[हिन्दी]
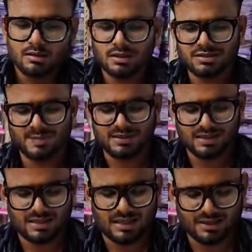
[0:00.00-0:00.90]
दस
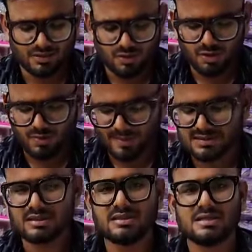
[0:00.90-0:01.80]
पंद्रह हज़ार की नौकरी में
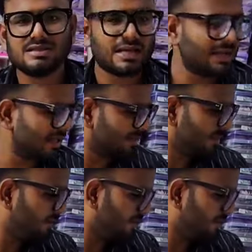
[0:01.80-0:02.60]
फंसने से अच्छा ना एक अपना